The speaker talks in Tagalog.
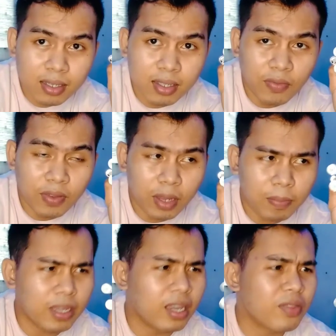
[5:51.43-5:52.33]
the
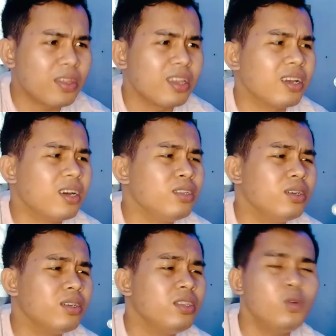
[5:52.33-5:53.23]
VIP, I think, an,
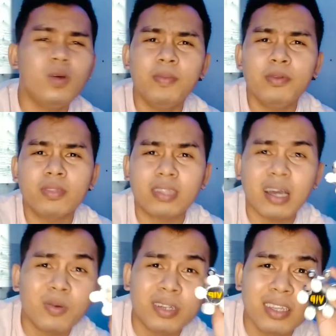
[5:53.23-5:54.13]
hindi ko alam anong
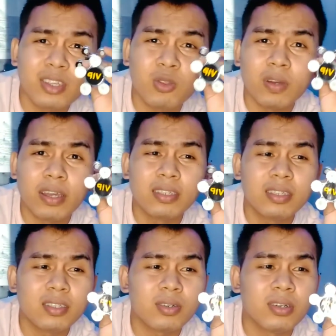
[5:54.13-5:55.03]
tawag dito
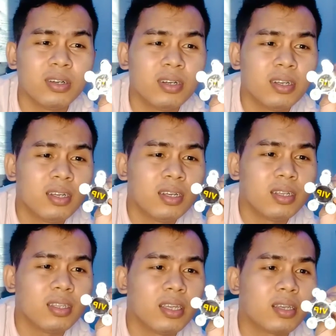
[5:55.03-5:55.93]
guys, or
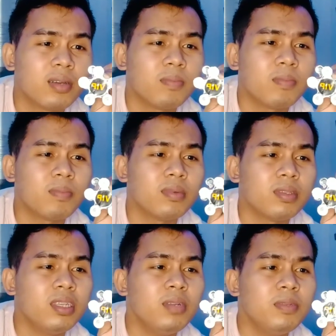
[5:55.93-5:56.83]
like,
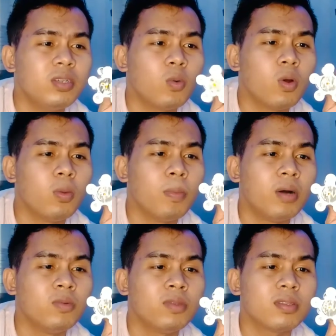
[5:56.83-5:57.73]
hindi naman siya wall
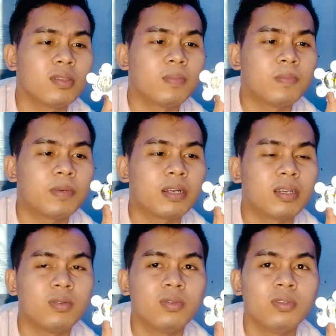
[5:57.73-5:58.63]
mount, parang
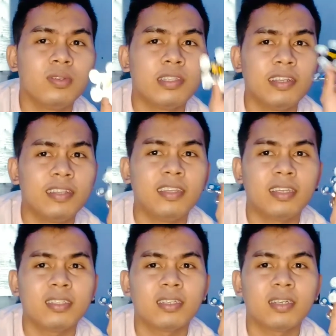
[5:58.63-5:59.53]
ganun, yung
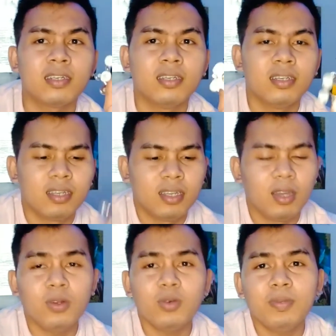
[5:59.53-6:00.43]
dinidikit siya.
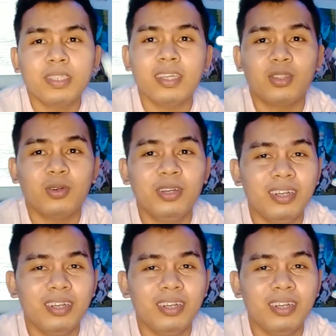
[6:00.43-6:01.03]
Tawag ko basta ito,